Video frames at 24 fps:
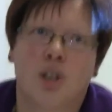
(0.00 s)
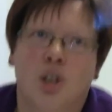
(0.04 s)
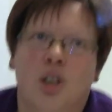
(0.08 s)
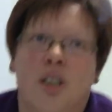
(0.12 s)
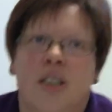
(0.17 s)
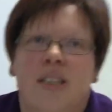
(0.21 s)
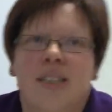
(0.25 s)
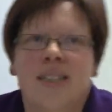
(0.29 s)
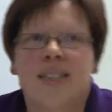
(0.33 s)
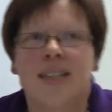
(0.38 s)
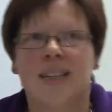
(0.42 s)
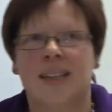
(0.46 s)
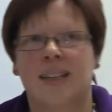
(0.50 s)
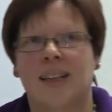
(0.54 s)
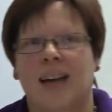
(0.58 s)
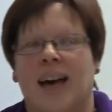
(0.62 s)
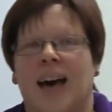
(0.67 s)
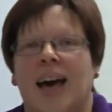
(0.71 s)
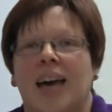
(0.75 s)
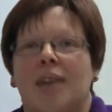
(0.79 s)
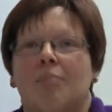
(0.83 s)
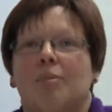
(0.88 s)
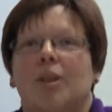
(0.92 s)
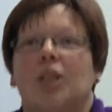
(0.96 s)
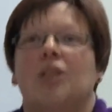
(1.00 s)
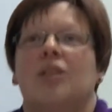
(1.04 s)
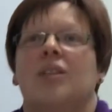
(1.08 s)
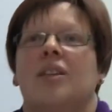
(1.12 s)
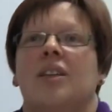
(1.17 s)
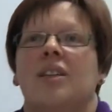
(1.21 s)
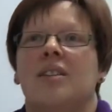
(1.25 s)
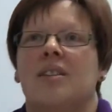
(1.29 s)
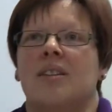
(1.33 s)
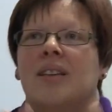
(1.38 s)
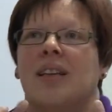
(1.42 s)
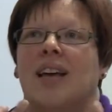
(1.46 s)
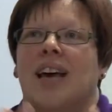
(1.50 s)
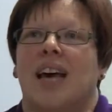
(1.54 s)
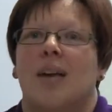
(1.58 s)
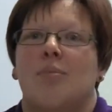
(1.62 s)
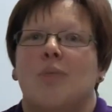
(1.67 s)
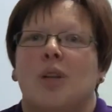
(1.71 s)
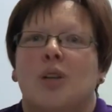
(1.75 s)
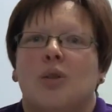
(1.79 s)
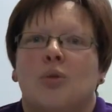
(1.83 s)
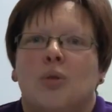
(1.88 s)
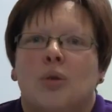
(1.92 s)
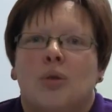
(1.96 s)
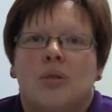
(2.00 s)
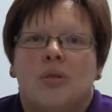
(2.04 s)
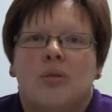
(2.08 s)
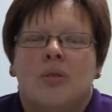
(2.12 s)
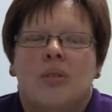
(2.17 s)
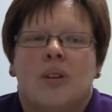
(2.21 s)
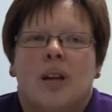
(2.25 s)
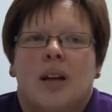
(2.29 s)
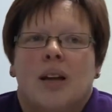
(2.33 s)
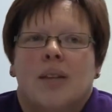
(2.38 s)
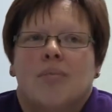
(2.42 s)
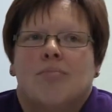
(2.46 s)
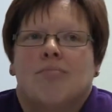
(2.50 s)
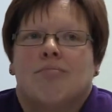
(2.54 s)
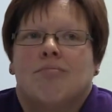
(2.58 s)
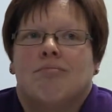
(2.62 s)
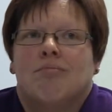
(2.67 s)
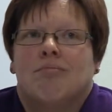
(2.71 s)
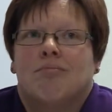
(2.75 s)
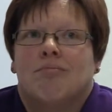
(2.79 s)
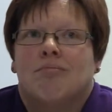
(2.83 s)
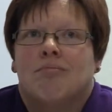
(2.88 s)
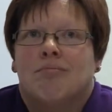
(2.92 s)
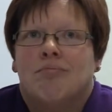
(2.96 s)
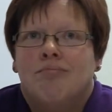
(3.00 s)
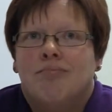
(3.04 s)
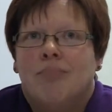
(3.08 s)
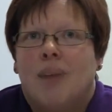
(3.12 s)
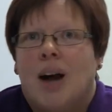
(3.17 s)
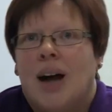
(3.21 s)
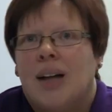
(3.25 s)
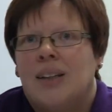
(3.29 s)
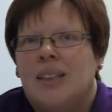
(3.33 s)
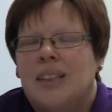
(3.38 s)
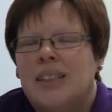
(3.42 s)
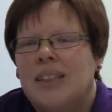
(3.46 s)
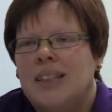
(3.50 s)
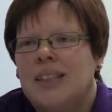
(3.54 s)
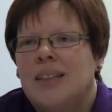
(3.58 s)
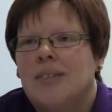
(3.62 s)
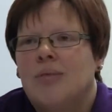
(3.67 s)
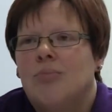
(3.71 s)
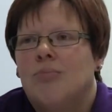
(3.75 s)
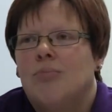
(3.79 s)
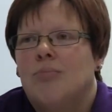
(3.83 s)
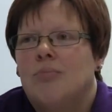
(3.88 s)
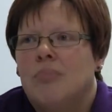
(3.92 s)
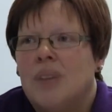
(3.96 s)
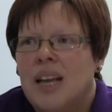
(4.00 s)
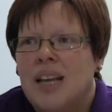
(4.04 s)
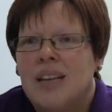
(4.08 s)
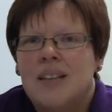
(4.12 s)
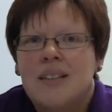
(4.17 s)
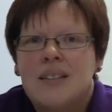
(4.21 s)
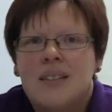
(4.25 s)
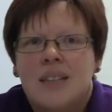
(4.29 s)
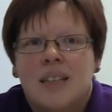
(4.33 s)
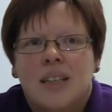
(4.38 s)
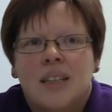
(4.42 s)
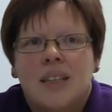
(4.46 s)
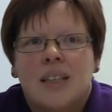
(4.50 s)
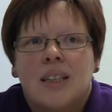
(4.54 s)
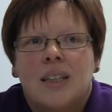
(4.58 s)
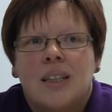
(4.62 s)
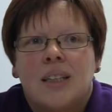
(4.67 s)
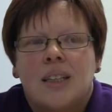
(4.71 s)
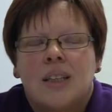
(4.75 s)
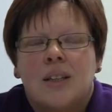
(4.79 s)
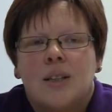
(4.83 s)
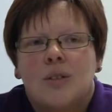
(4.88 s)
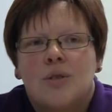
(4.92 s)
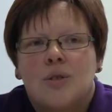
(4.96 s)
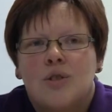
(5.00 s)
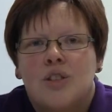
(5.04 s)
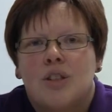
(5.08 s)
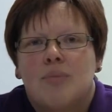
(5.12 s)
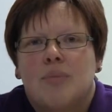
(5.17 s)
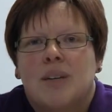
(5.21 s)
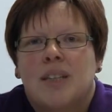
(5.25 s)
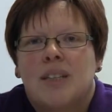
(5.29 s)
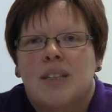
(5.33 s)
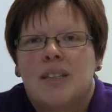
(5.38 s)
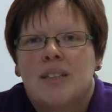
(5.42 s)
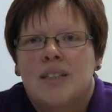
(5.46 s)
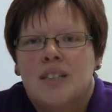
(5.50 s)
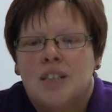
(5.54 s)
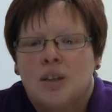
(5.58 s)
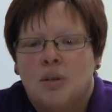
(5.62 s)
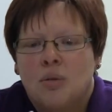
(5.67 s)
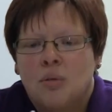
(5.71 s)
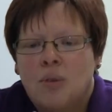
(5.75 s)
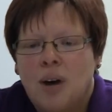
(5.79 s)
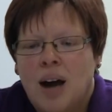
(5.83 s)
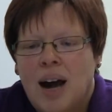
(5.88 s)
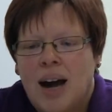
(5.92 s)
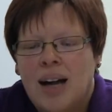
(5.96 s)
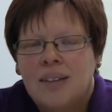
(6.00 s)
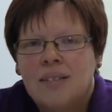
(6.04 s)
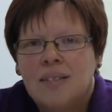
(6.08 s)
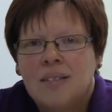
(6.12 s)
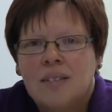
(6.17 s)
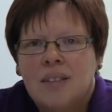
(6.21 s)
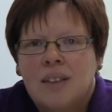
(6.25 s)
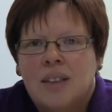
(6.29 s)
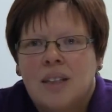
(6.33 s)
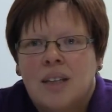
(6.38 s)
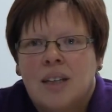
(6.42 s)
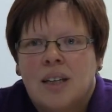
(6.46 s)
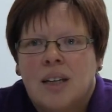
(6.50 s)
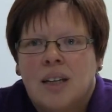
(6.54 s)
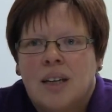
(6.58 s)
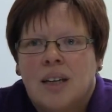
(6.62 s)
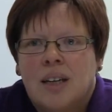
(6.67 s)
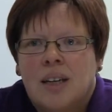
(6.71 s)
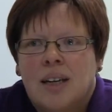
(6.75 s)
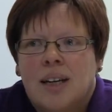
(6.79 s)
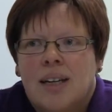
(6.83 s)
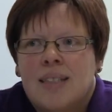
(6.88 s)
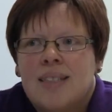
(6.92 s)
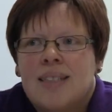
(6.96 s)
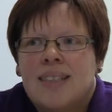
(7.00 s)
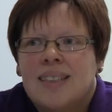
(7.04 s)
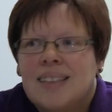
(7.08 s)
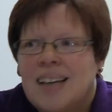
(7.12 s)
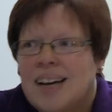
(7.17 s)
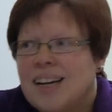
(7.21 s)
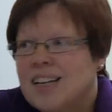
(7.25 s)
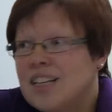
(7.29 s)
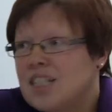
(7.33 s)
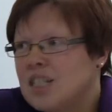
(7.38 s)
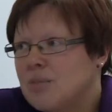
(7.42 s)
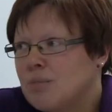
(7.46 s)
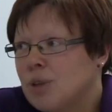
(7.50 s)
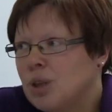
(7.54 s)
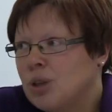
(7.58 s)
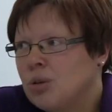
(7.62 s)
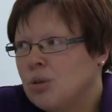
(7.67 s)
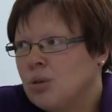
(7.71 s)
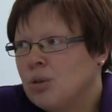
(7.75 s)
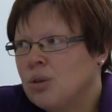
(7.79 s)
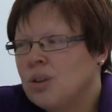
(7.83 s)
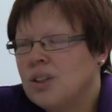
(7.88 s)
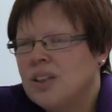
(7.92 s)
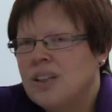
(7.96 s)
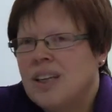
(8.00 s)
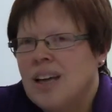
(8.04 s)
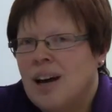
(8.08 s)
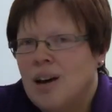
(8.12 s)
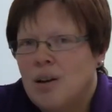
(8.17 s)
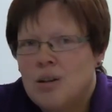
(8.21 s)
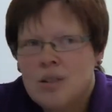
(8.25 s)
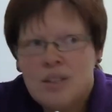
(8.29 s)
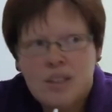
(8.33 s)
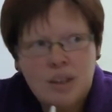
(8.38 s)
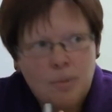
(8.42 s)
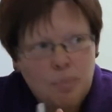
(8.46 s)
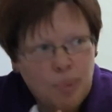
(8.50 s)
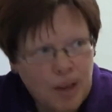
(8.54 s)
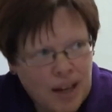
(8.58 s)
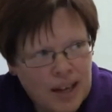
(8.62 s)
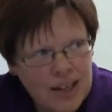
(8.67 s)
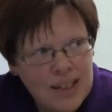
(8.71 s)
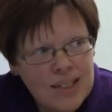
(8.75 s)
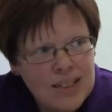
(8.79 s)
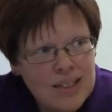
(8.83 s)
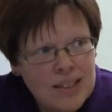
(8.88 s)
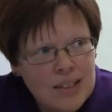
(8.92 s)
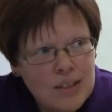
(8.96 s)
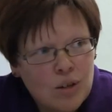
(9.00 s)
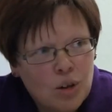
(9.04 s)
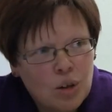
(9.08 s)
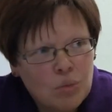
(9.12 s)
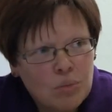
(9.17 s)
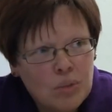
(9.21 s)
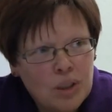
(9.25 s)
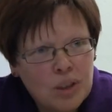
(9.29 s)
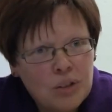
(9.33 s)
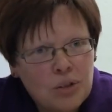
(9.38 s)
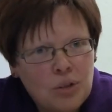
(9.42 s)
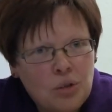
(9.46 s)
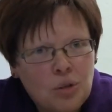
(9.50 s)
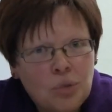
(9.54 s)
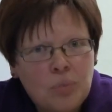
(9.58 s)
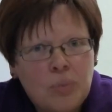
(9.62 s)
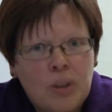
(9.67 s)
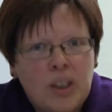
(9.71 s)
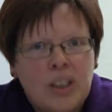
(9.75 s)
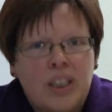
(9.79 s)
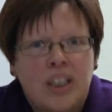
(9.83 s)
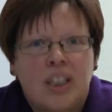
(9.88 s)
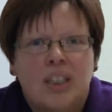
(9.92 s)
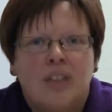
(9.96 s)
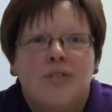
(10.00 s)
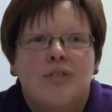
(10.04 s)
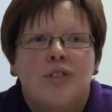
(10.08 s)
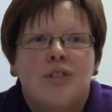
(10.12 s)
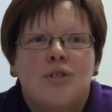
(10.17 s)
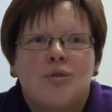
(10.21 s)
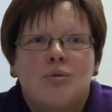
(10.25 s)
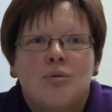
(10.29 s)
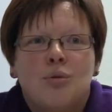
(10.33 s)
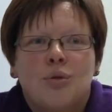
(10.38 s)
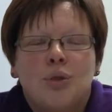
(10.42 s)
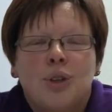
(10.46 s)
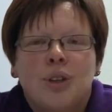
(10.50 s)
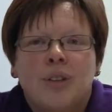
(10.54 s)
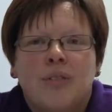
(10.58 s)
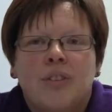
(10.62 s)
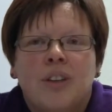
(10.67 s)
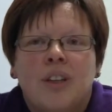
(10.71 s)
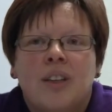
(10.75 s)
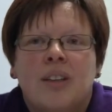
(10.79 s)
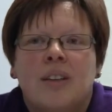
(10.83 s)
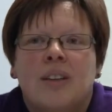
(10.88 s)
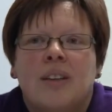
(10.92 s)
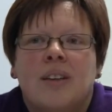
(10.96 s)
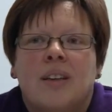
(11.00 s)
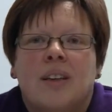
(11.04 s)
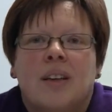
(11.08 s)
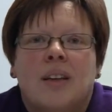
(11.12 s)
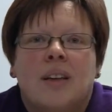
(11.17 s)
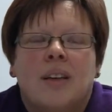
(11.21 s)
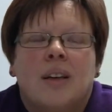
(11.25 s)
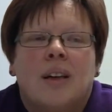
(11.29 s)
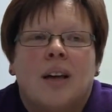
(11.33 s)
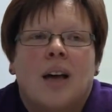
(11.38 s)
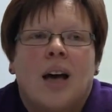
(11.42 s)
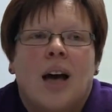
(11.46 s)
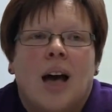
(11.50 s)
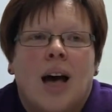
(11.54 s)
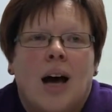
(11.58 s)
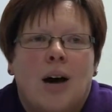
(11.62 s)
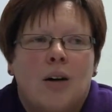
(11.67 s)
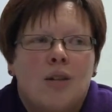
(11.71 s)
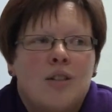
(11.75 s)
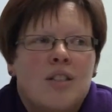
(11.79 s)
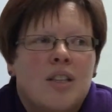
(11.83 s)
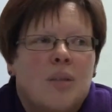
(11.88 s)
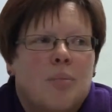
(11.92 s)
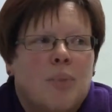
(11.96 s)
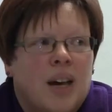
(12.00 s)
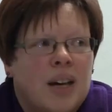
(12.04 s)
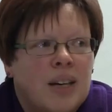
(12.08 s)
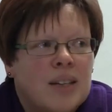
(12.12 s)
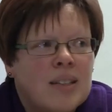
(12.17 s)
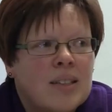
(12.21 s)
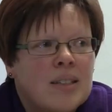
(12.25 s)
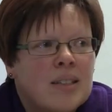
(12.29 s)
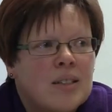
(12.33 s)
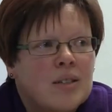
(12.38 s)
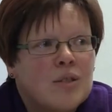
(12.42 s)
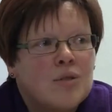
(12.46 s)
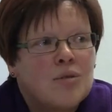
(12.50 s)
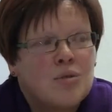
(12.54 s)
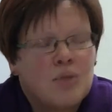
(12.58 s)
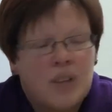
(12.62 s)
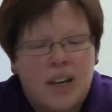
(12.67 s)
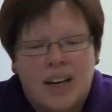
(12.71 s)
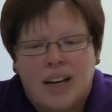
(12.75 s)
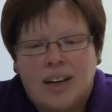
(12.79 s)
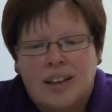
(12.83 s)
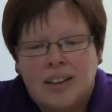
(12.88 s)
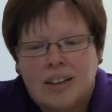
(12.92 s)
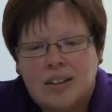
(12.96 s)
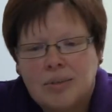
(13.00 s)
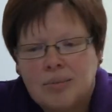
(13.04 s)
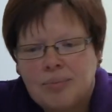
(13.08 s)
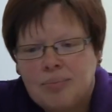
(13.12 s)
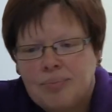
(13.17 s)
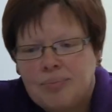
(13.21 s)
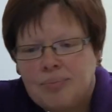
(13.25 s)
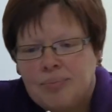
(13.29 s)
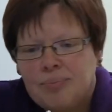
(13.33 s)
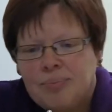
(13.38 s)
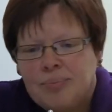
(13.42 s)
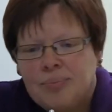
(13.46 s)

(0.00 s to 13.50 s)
Ja, diese drei, diese drei Methoden, mm, an die lehnt sich die Systematisierung an. Es sind alles Methoden, die aus der Praxis kommen und mit denen versucht wird, aus der Praxis zu lernen.